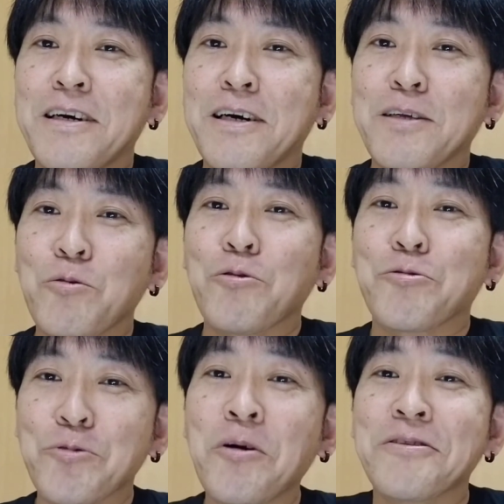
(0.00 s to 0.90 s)
あどこ
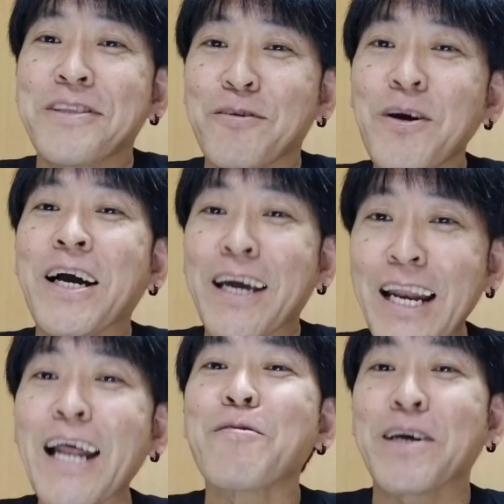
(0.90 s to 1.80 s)
行くのって声かけ
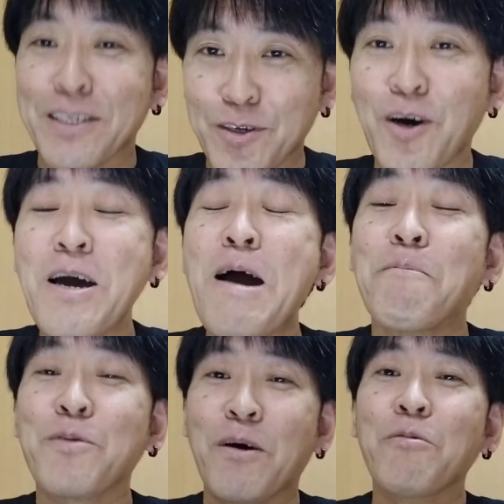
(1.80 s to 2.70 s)
られるわけですよ
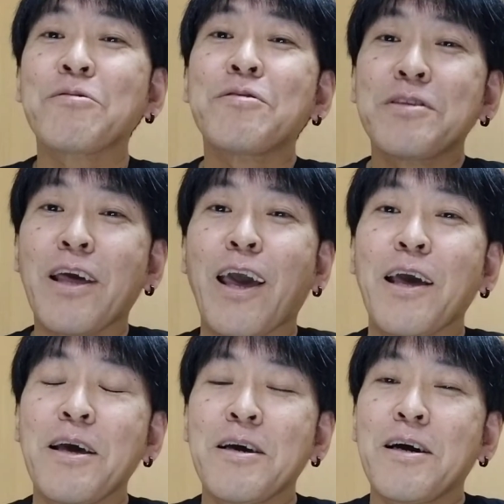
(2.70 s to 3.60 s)
もうね本当にね
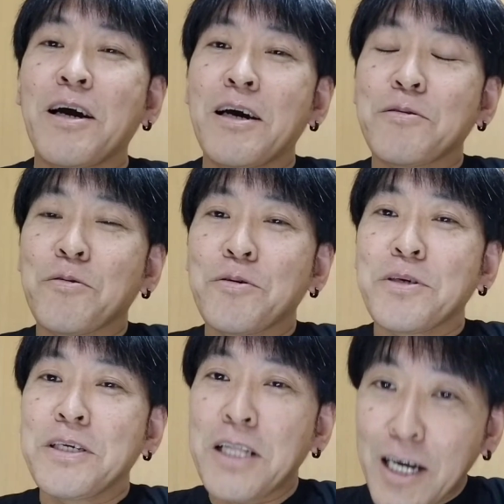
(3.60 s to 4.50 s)
あの
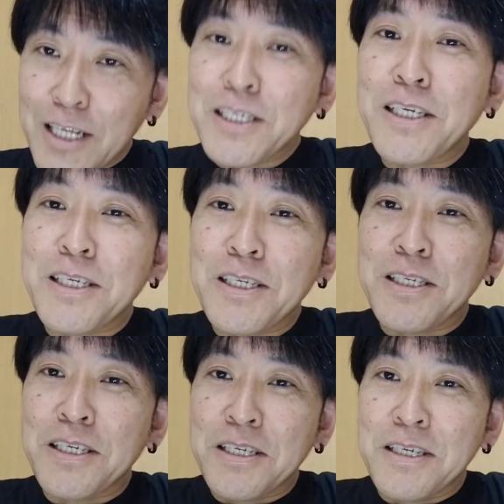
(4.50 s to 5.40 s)
田舎に
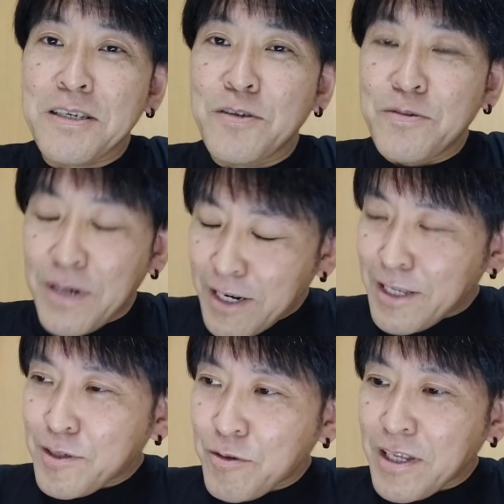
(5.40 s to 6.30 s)
生ま
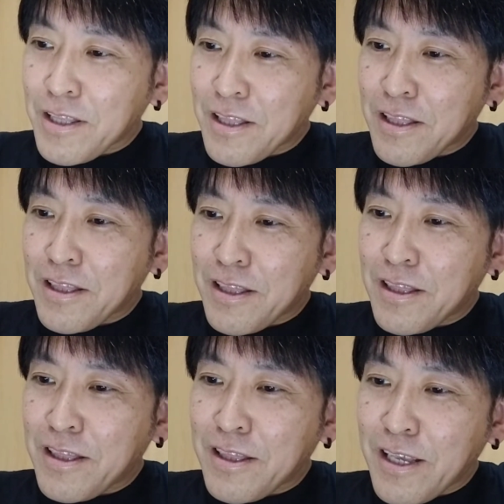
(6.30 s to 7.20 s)
れ育っ
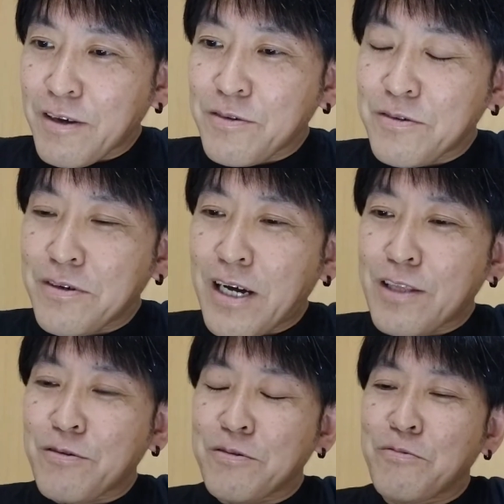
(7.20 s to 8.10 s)
て
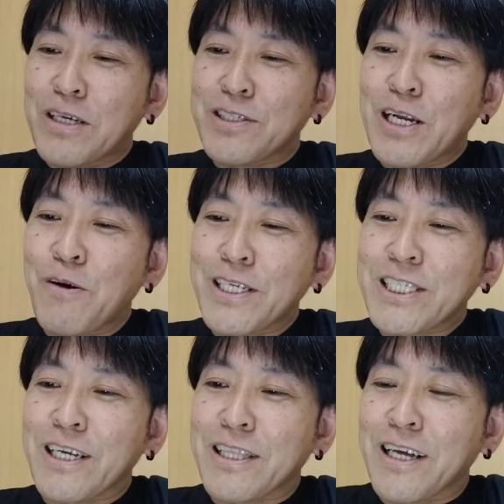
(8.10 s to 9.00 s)
あの煩わ
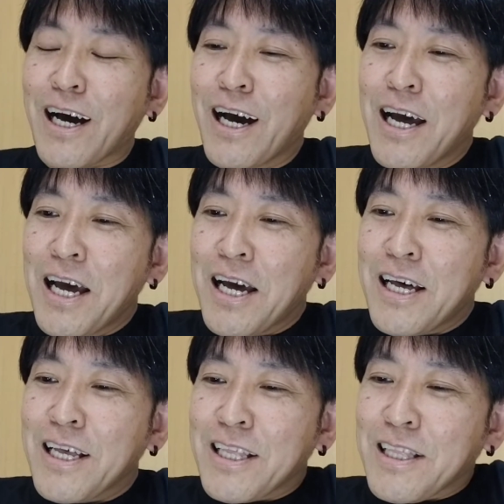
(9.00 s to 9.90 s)
しかった
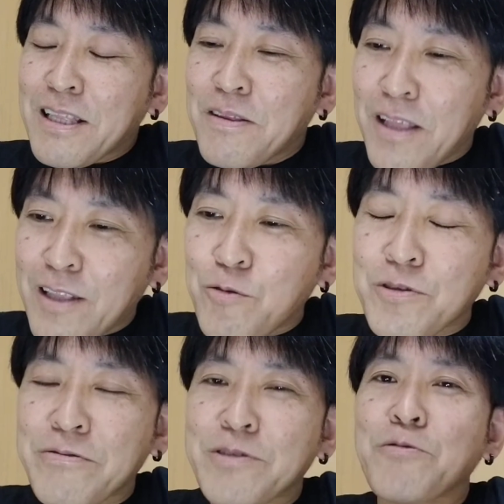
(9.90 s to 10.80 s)
ね
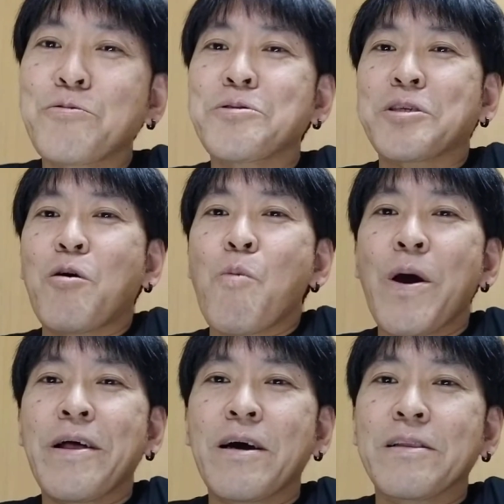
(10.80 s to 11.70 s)
当時はそういうふうにしか
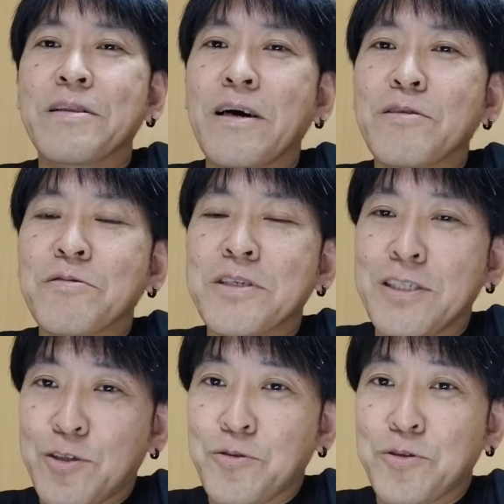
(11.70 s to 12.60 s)
思えなかったあの
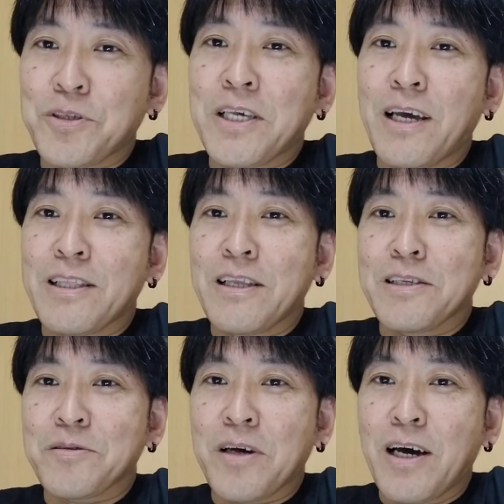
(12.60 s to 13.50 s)
近所付き合いって
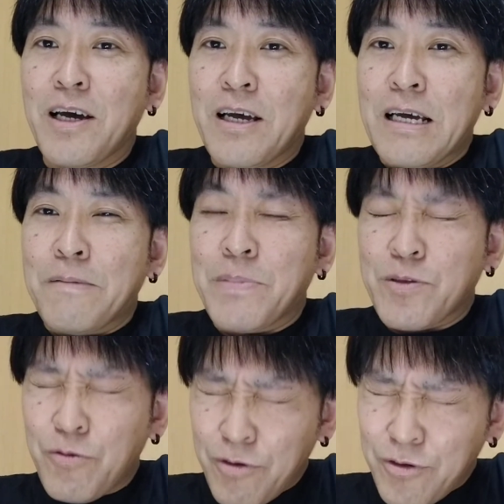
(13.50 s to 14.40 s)
やつが、まあ、
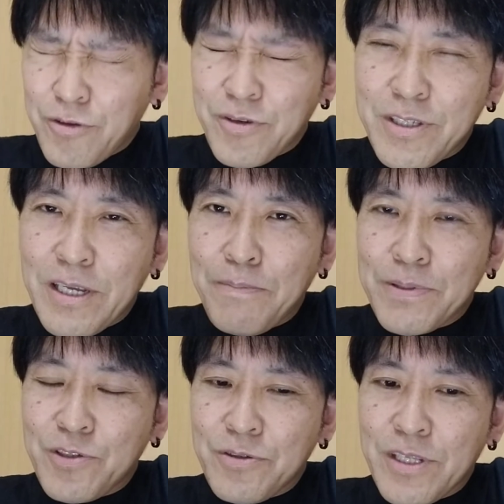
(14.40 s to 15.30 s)
東京来てやっ
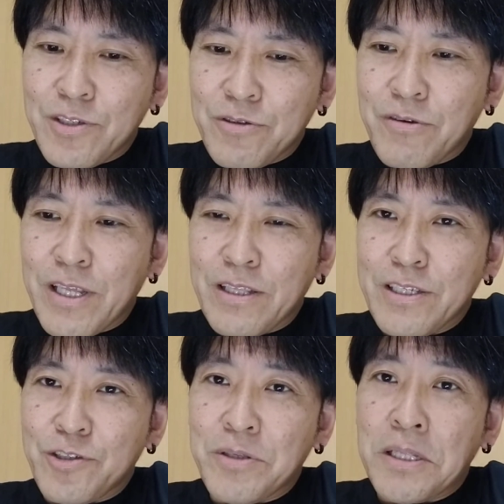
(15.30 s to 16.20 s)
ぱ10年15年
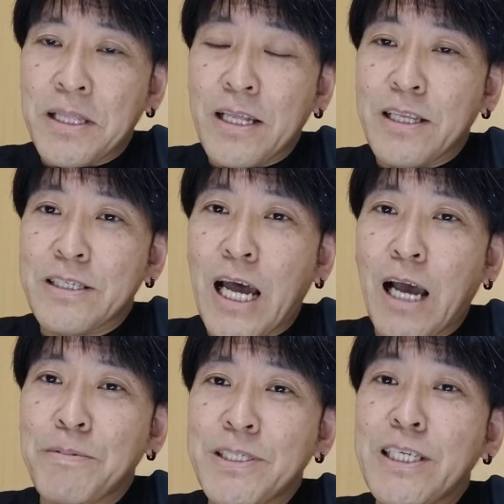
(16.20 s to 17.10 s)
20年ってたって
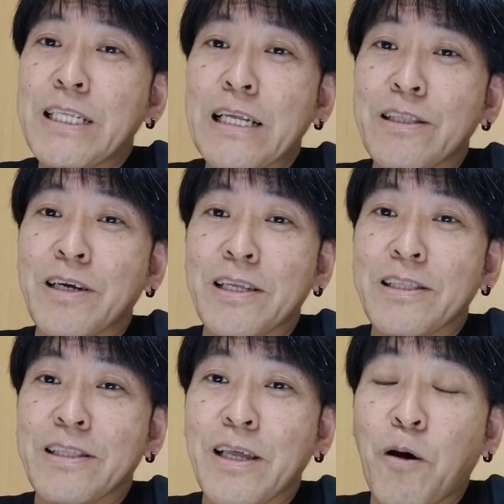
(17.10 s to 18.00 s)
寂しいなとかっ
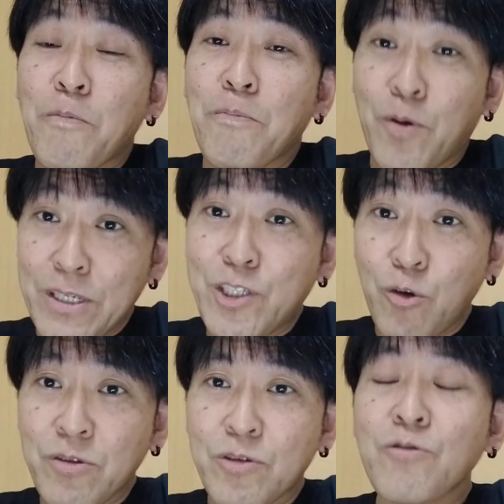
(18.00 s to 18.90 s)
てもう
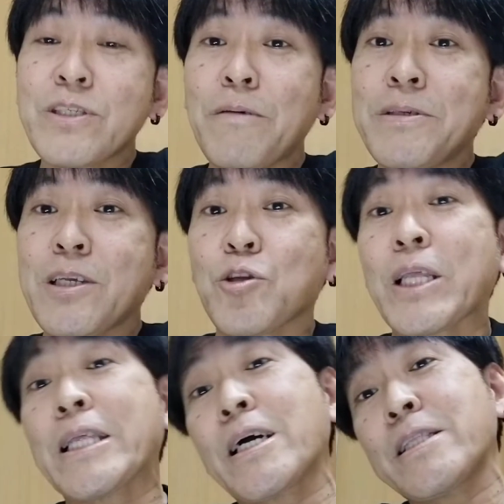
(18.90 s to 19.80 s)
一応その寂しさと
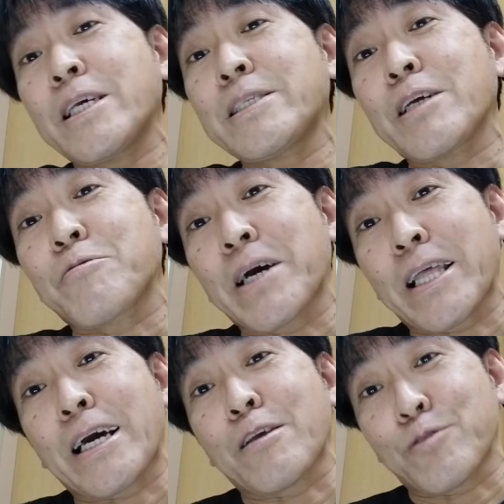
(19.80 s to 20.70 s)
戦って生きてるわ
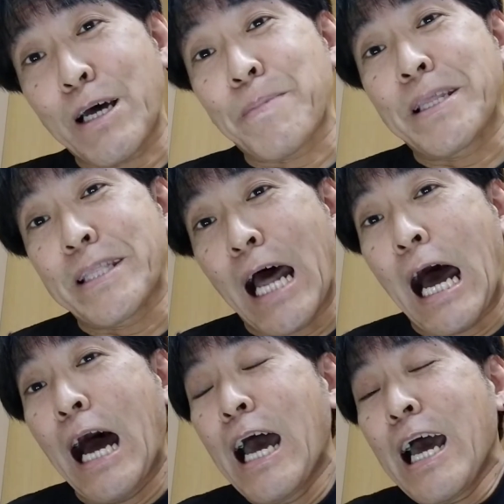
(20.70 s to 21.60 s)
けだけどさみん
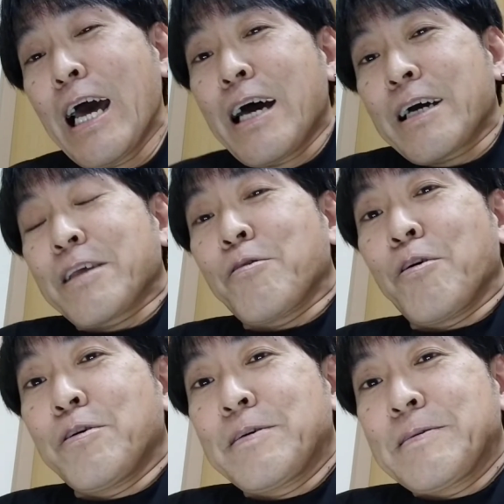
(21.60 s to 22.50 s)
な。け
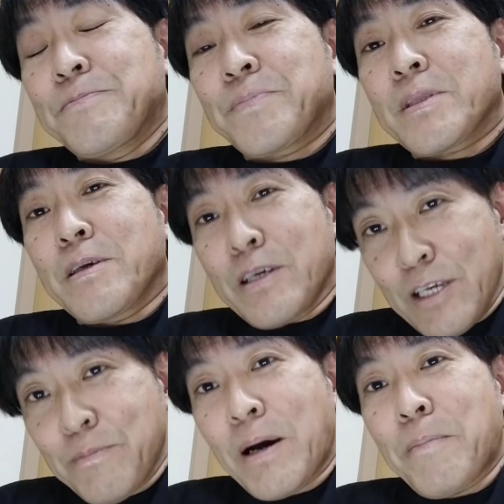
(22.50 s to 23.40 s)
ど
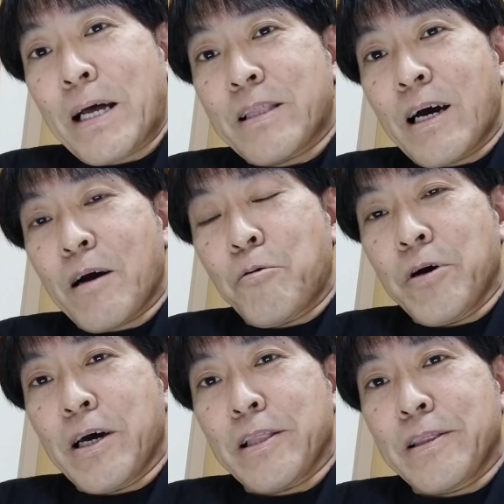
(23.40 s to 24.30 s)
今またこ
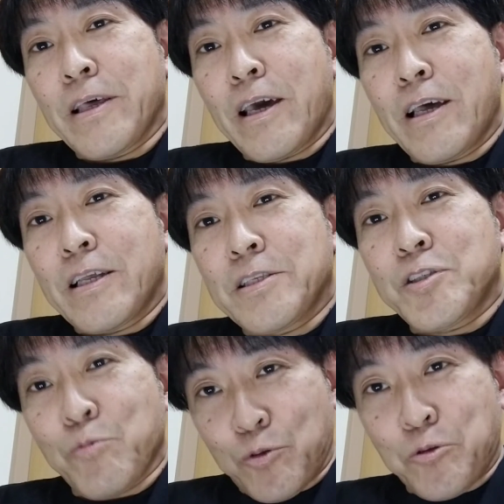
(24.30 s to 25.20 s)
うやって
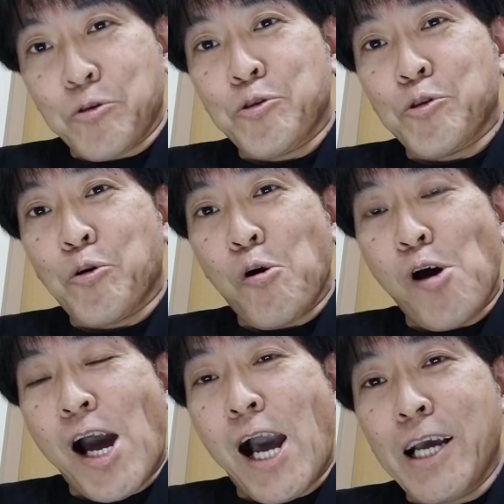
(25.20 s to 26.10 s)
地元の人と
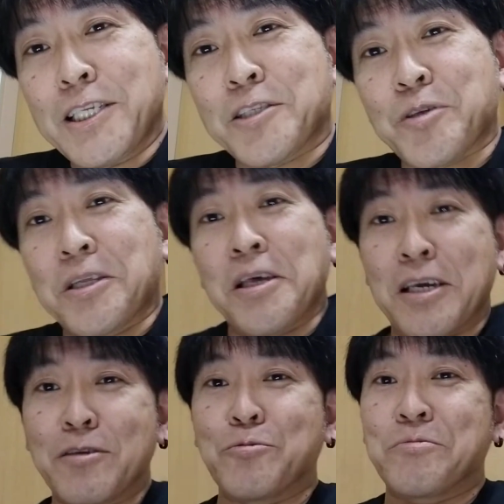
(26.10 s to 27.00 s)
挨拶がで
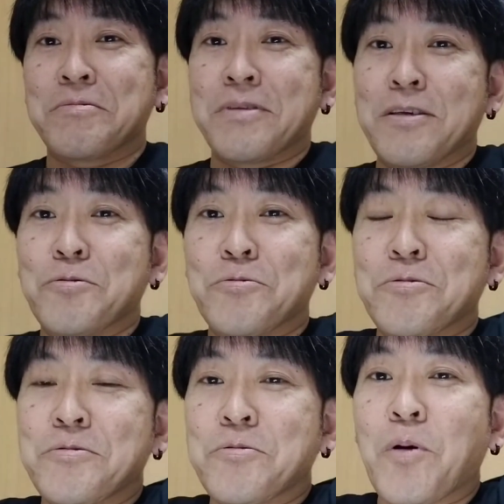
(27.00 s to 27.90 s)
きるっていう
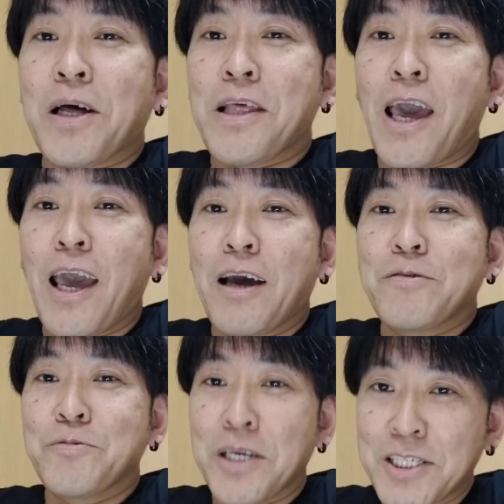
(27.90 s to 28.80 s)
のがね
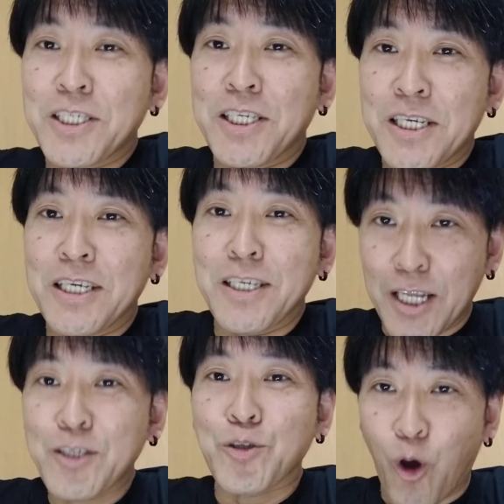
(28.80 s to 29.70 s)
嬉しいいい
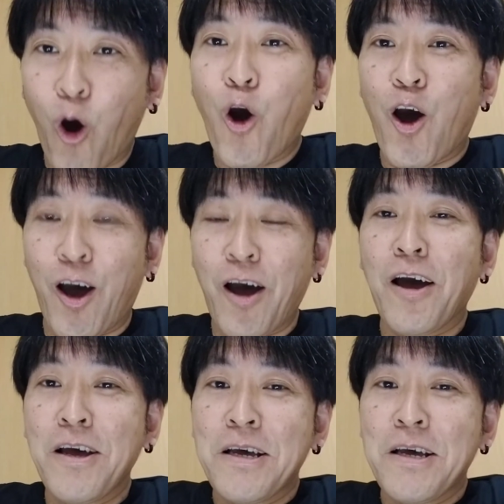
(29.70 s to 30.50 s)
ですよ。あ